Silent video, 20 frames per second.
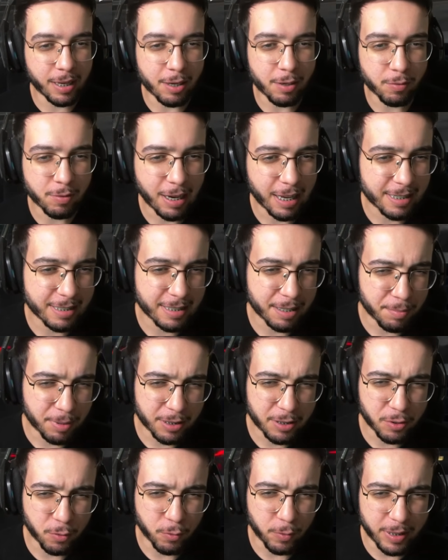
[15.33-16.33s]
É um cara chamado
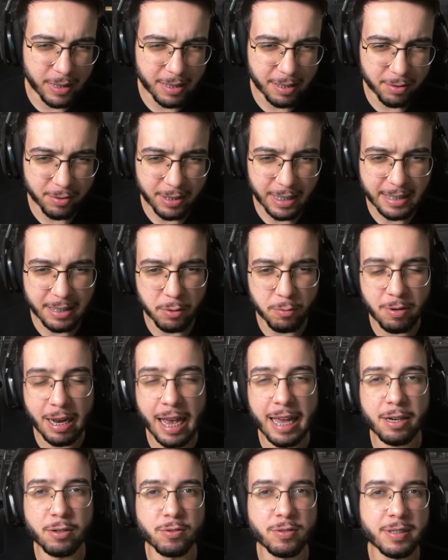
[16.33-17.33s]
Squeeze. Não sei se é um
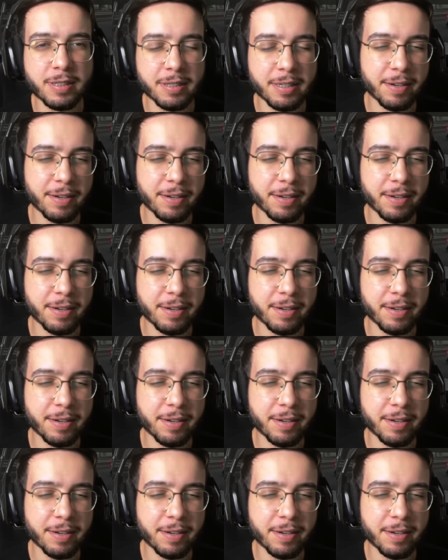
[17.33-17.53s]
cara ou se,